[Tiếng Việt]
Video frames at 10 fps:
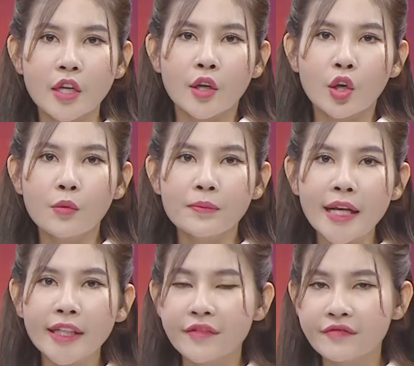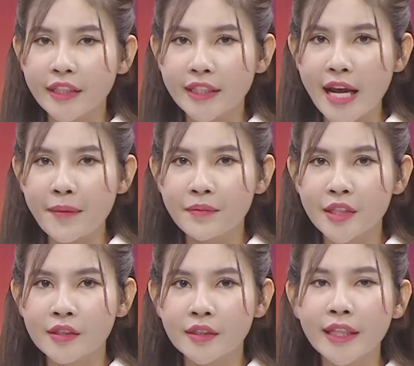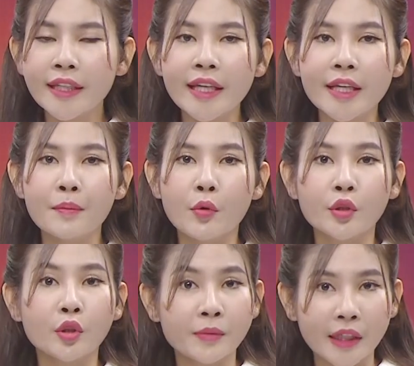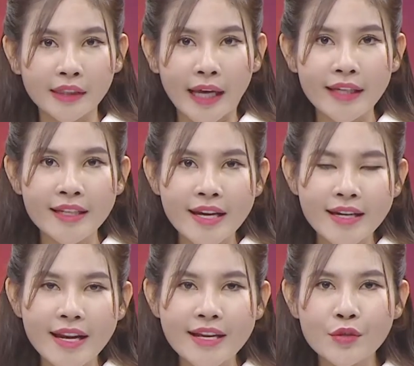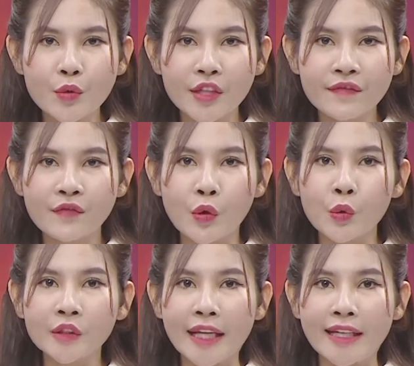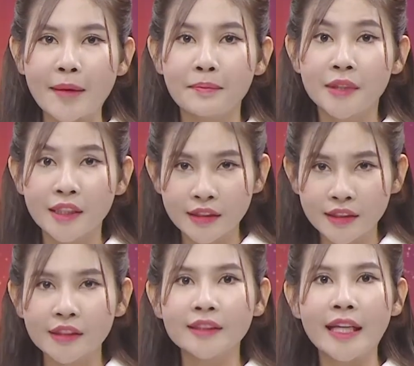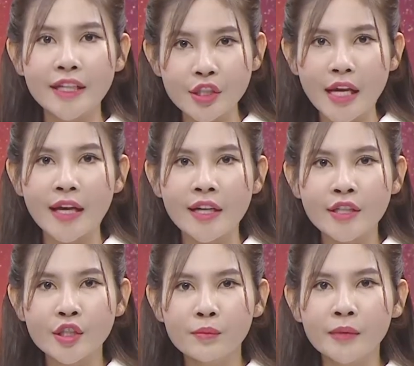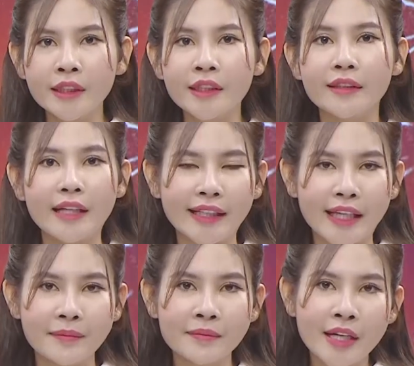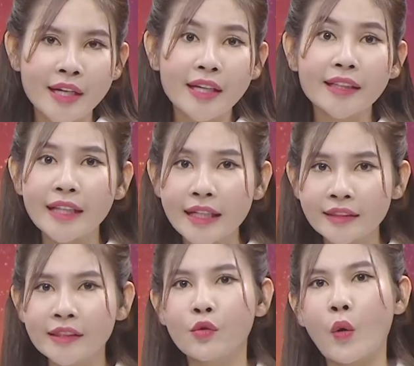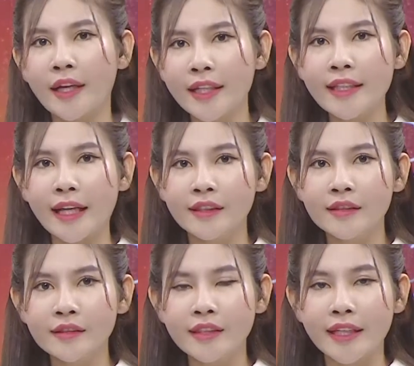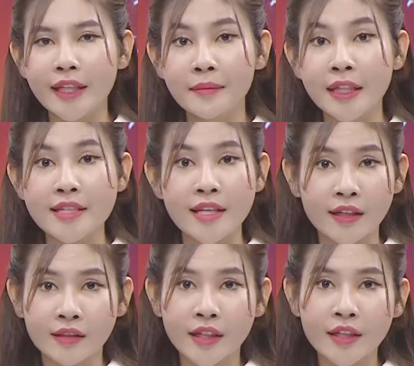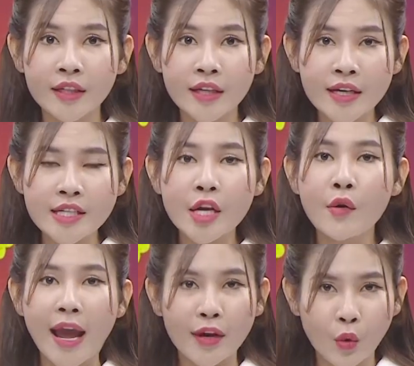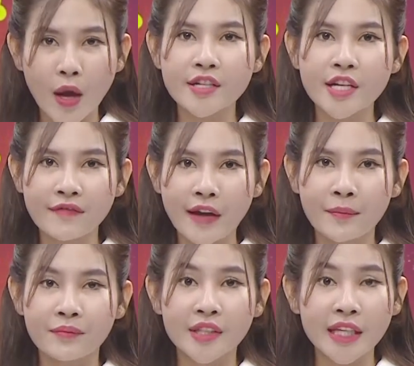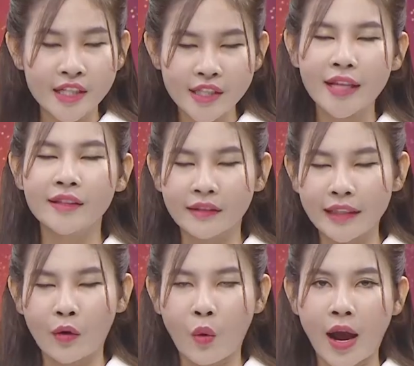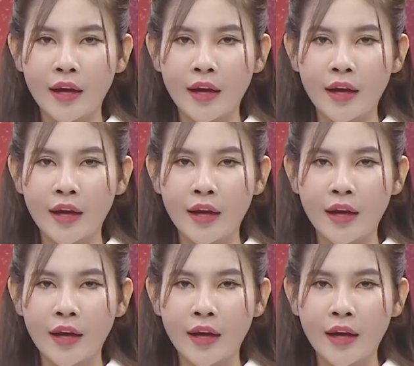Cục Đăng kiểm Việt Nam vừa kiến nghị Bộ Giao thông Vận tải đề xuất Chính phủ thành lập lực lượng thanh tra trong lĩnh vực đăng kiểm để tăng cường quản lý nhà nước về kiểm định xe cơ giới sau hàng loạt sai phạm diễn ra thời gian qua.